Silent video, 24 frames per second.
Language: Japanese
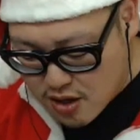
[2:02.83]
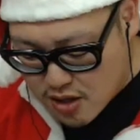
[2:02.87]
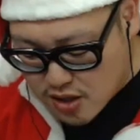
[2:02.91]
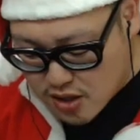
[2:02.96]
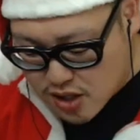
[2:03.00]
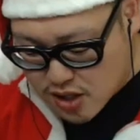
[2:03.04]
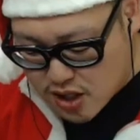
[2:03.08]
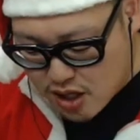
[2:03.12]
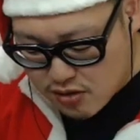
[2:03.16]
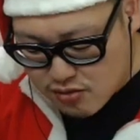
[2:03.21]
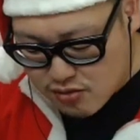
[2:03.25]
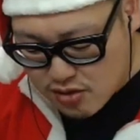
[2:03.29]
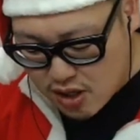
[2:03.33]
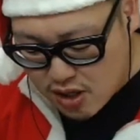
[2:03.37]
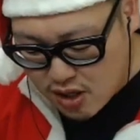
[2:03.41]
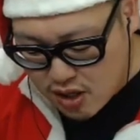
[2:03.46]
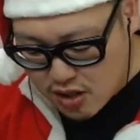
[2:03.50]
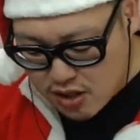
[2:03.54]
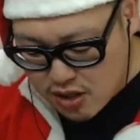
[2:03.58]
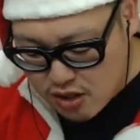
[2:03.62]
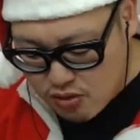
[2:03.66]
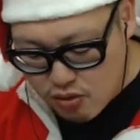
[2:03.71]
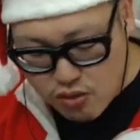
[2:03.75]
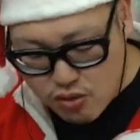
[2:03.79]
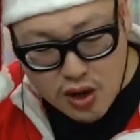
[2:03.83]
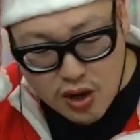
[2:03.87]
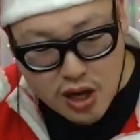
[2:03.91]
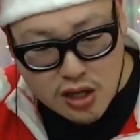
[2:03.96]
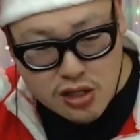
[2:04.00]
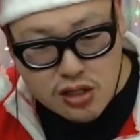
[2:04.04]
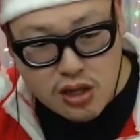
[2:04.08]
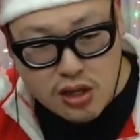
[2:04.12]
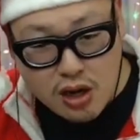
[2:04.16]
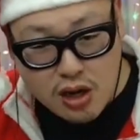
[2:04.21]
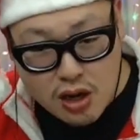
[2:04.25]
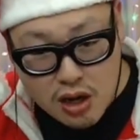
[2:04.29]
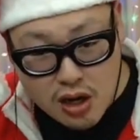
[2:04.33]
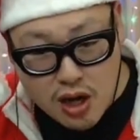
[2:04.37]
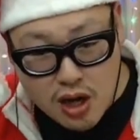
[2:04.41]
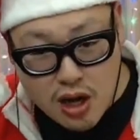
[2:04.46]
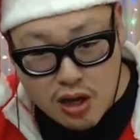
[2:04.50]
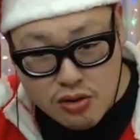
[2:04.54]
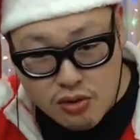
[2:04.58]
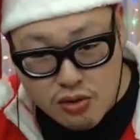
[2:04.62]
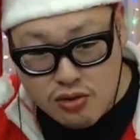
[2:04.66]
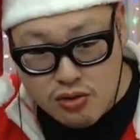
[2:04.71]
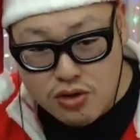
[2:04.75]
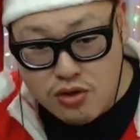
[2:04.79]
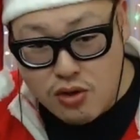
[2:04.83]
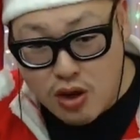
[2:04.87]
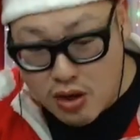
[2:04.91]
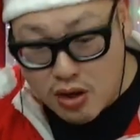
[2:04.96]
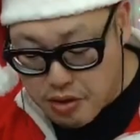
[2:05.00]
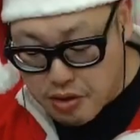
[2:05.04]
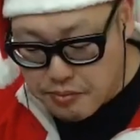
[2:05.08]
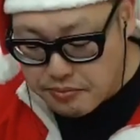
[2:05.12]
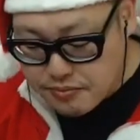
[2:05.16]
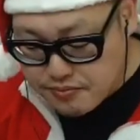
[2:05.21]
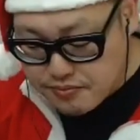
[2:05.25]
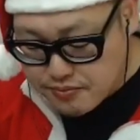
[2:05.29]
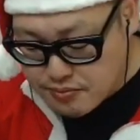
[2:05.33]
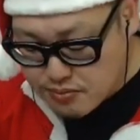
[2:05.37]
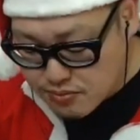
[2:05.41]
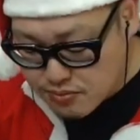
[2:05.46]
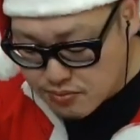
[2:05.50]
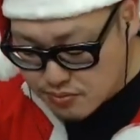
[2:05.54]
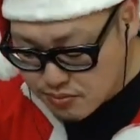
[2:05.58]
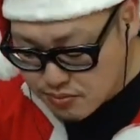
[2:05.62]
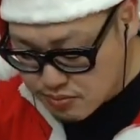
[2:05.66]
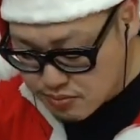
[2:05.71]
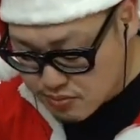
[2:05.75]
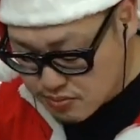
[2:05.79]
財布の中にいろいろ入ってたから、カード類とかね。うん、